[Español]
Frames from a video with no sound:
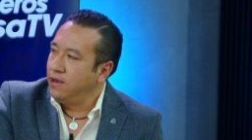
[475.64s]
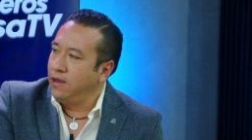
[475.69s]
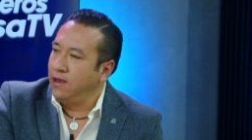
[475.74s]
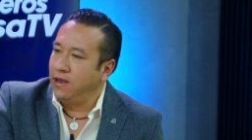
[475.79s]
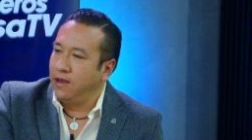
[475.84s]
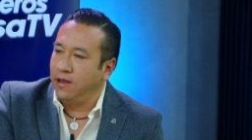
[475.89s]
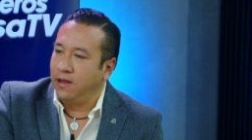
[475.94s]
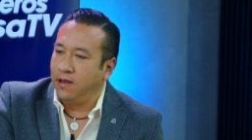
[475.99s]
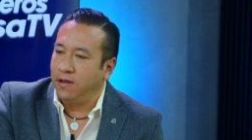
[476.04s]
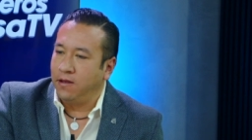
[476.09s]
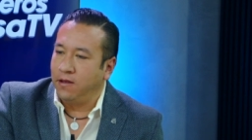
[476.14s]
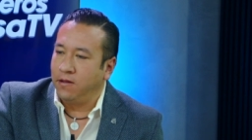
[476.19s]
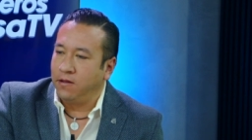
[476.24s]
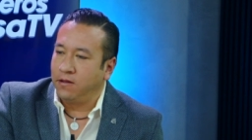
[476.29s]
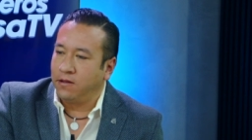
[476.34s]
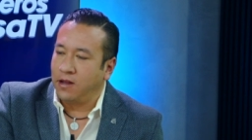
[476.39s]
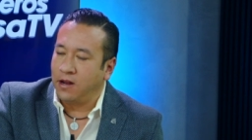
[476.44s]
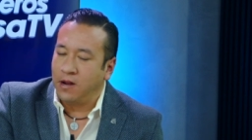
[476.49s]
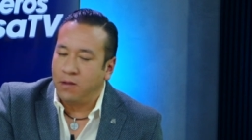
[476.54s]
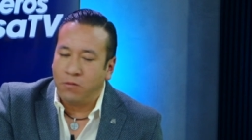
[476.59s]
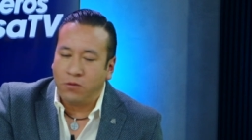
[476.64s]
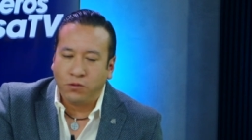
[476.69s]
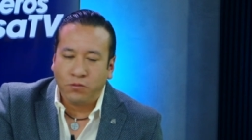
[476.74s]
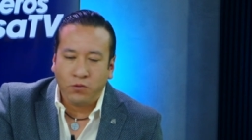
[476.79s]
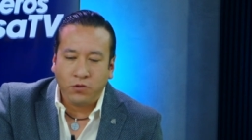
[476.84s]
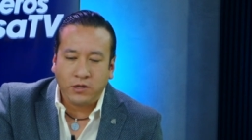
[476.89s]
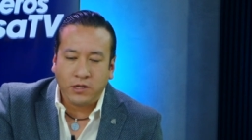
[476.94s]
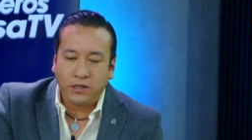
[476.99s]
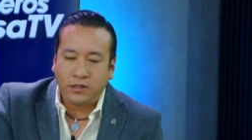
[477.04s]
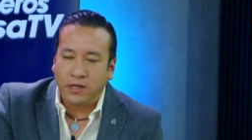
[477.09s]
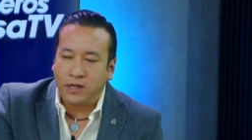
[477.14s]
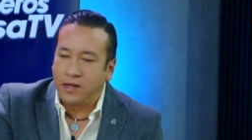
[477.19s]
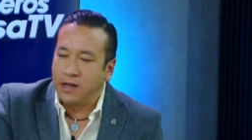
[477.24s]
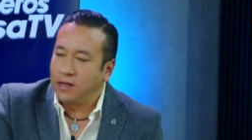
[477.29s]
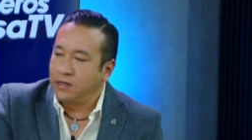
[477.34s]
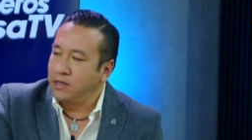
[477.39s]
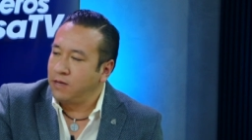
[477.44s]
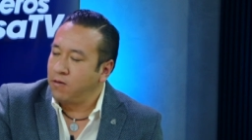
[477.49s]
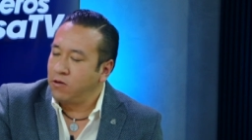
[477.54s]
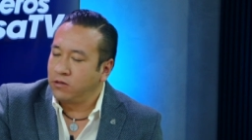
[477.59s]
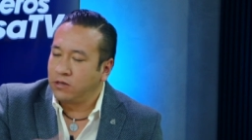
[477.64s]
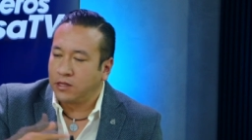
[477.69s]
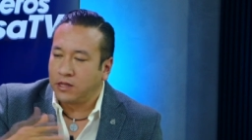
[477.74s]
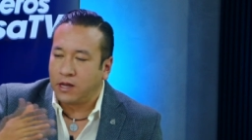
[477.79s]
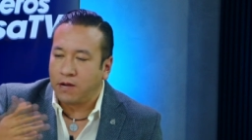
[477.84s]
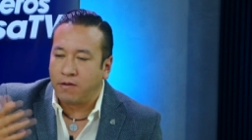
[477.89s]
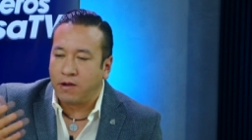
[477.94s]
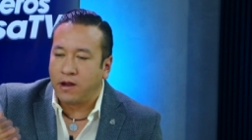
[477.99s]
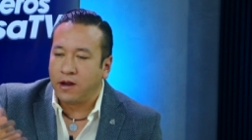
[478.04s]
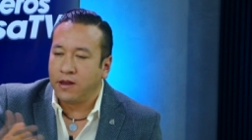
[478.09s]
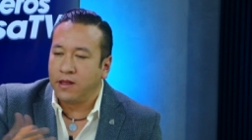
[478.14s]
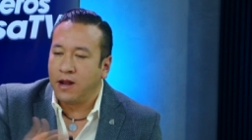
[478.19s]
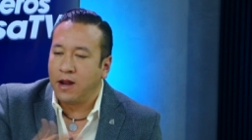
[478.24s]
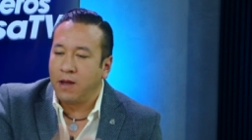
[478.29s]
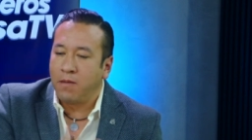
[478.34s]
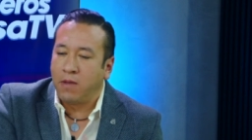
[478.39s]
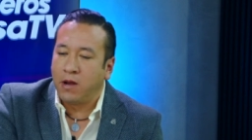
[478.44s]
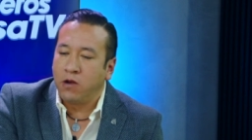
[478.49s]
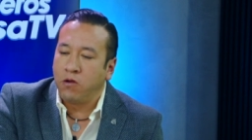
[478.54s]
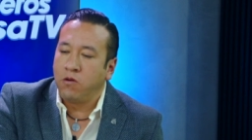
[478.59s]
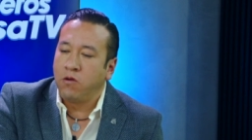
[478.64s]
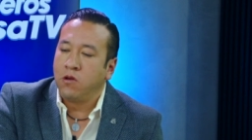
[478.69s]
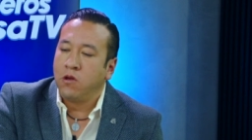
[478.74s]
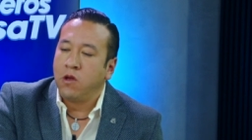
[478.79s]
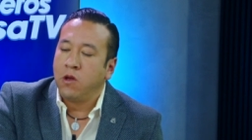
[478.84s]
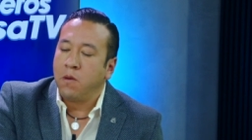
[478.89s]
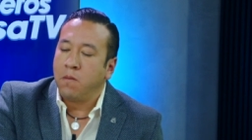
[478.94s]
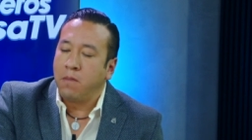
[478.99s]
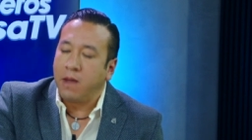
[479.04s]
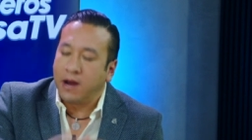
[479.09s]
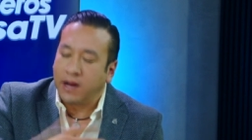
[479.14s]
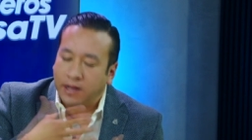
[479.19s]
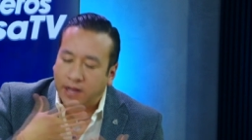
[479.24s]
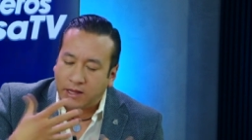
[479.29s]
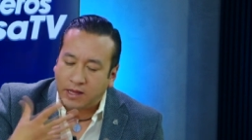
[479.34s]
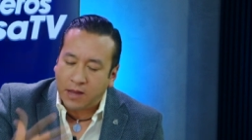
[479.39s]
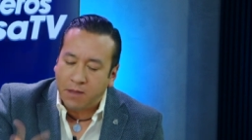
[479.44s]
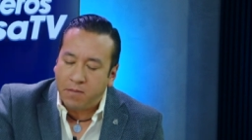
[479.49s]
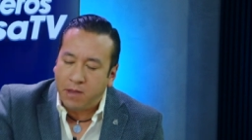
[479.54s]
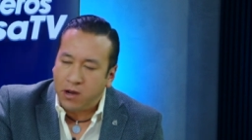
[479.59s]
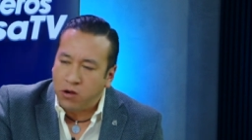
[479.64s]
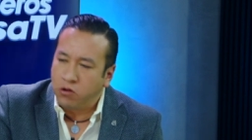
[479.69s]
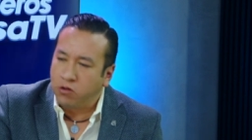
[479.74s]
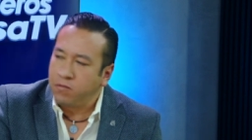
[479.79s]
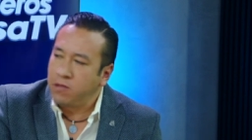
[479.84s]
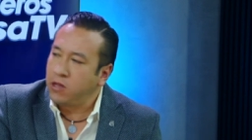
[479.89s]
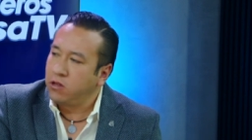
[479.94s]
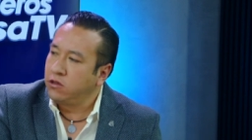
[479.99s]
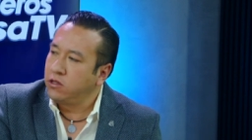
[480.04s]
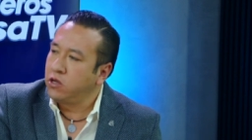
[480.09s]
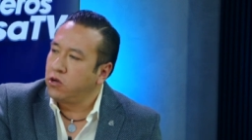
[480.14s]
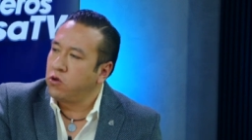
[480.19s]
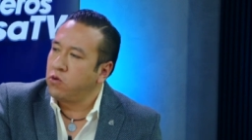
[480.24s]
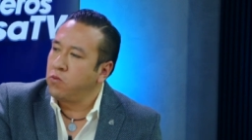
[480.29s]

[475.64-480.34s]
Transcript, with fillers: Eh, tenemos muchas ideas y vamos a trabajar de la mano para que también los medios de